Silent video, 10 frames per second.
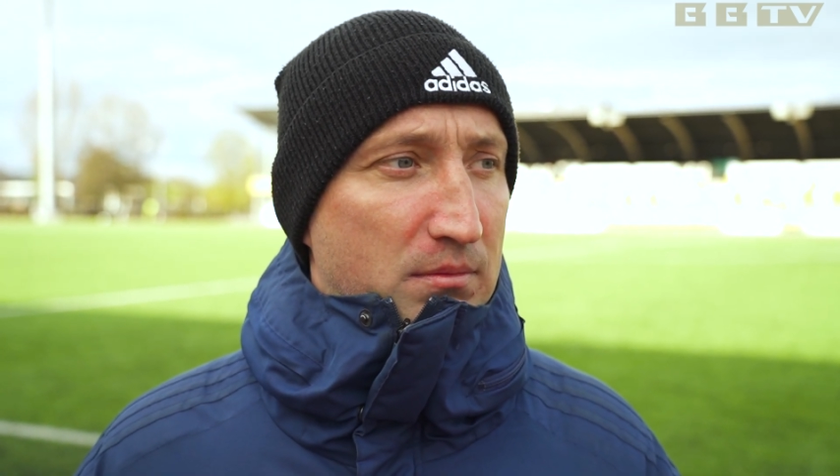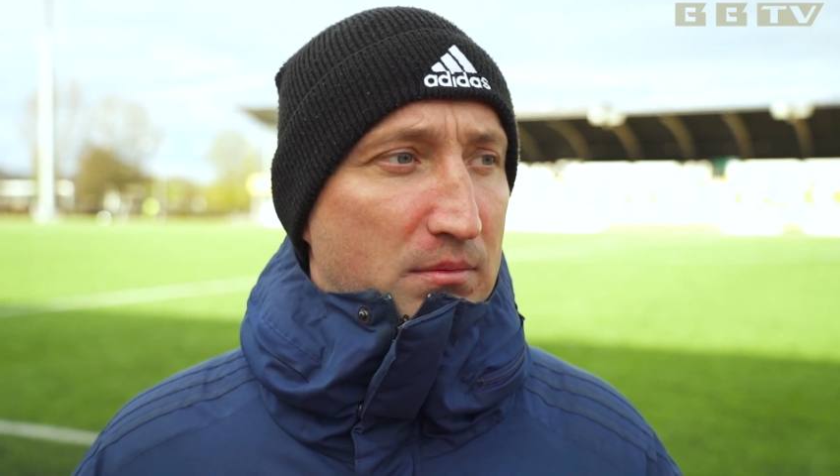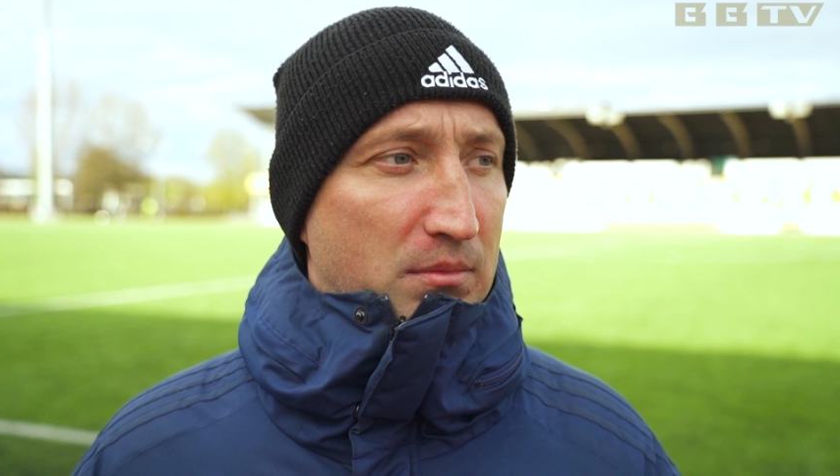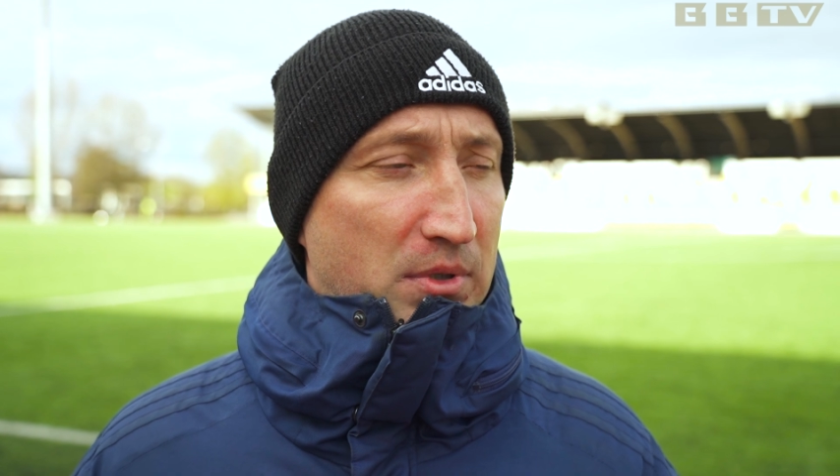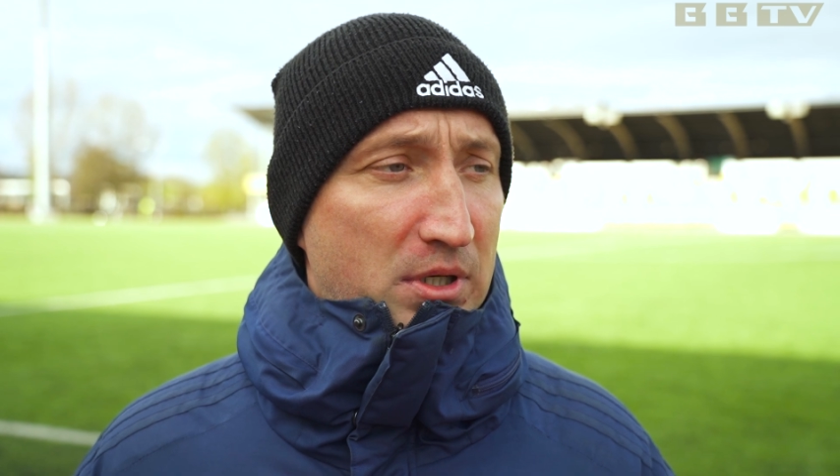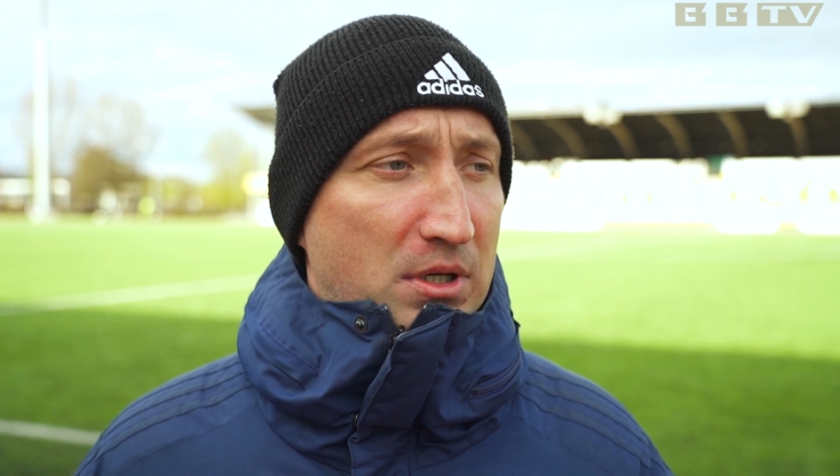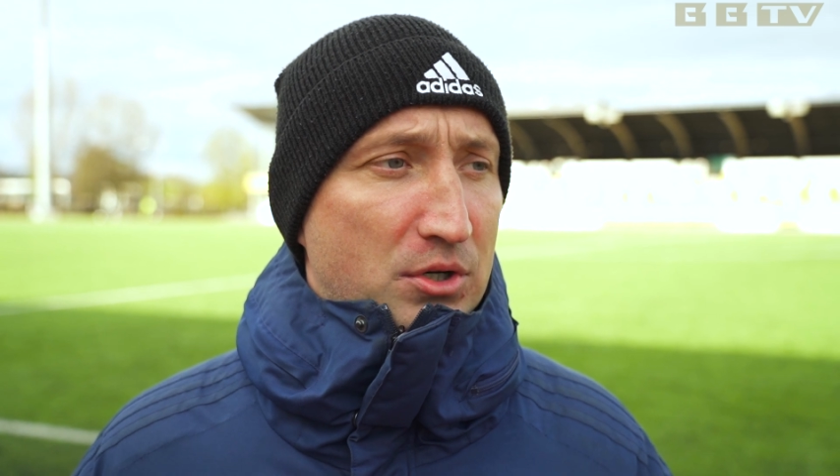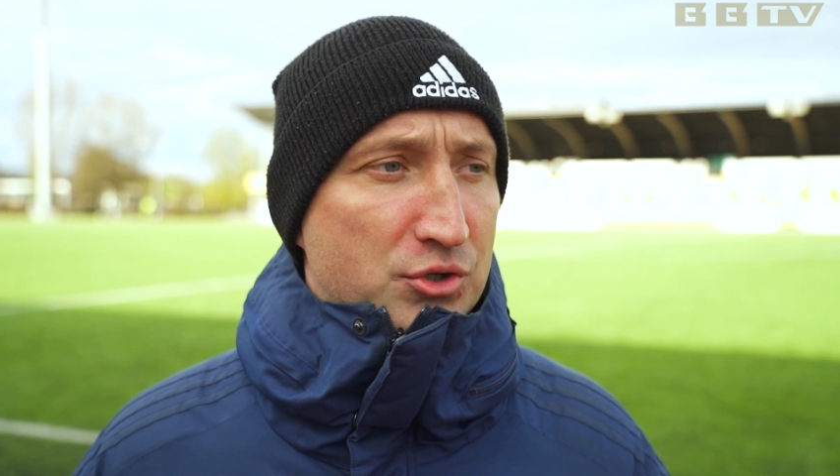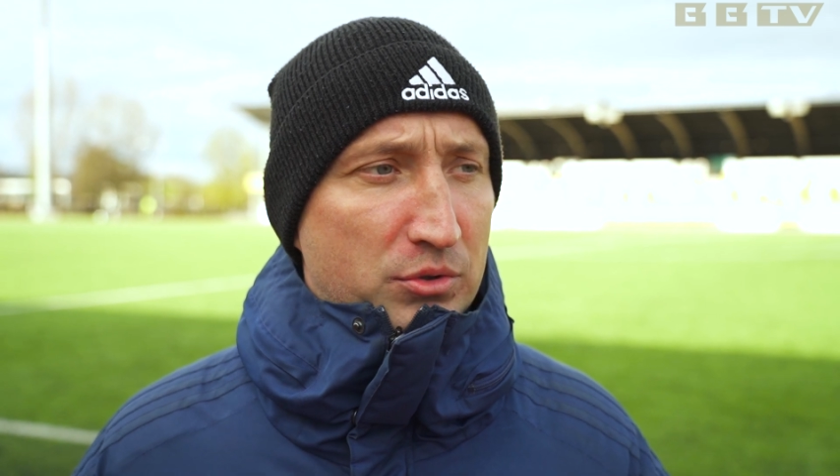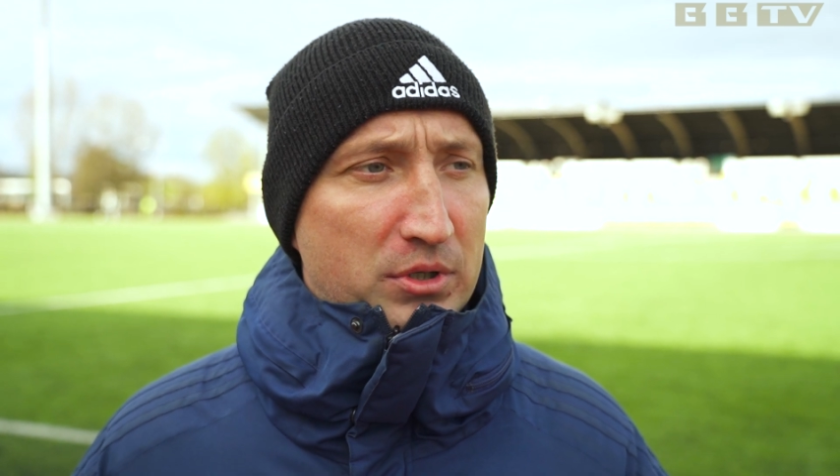мы
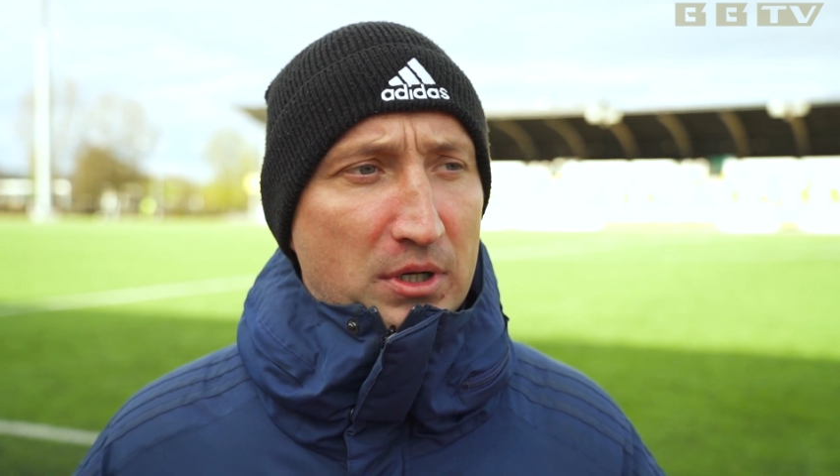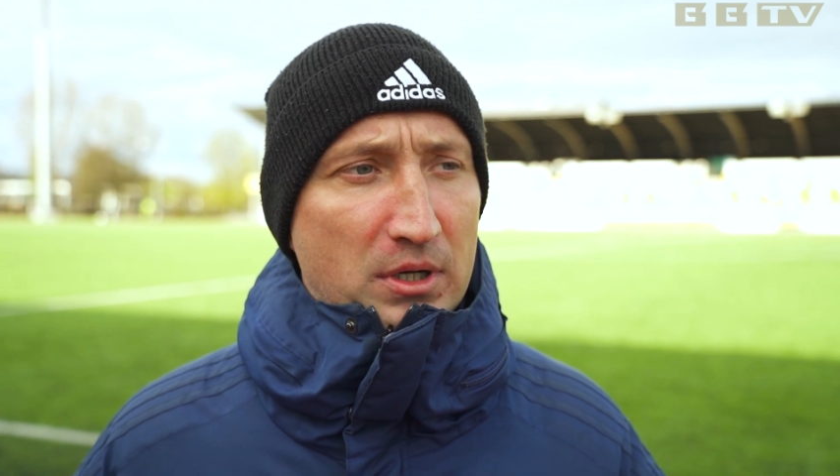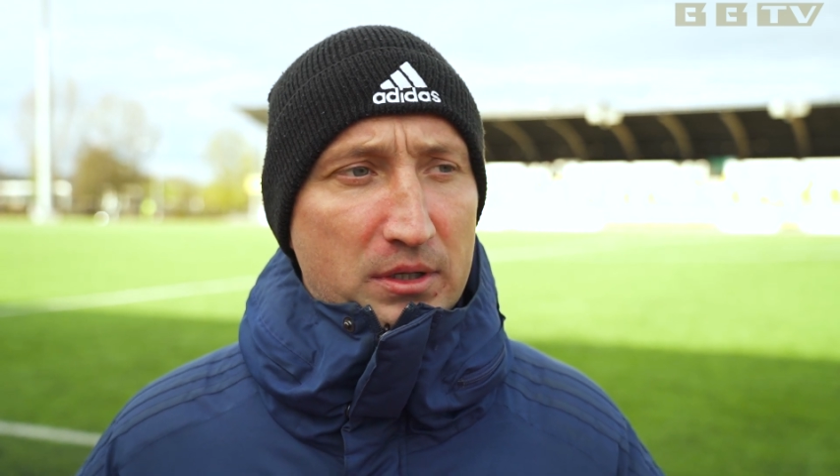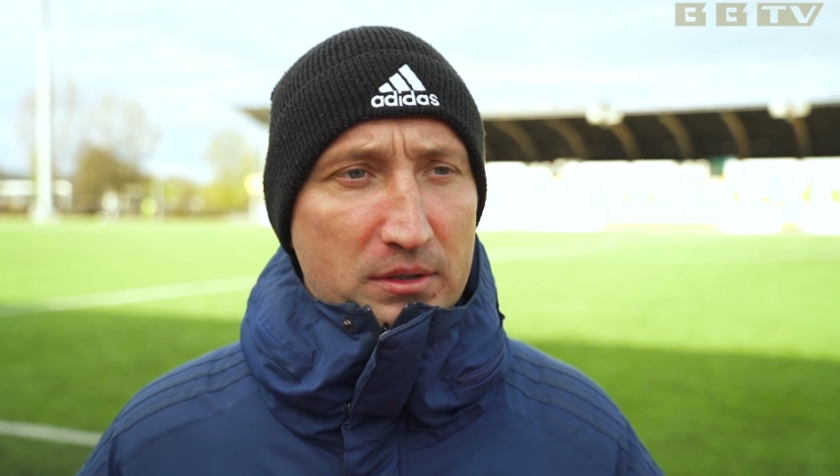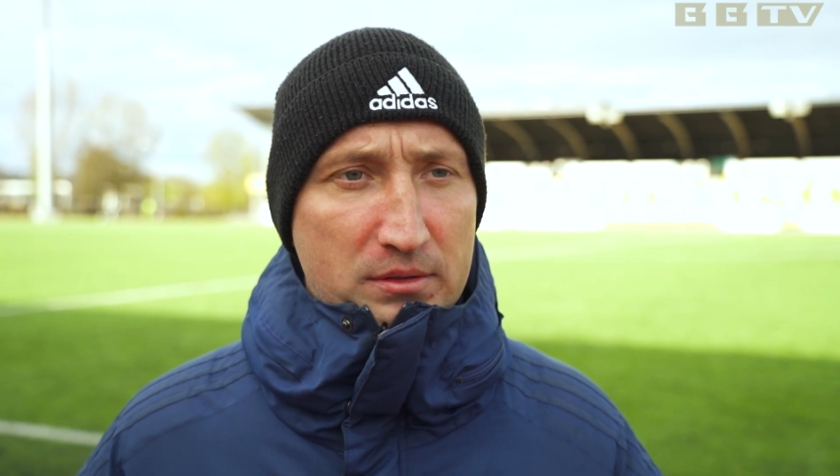хорошо играли.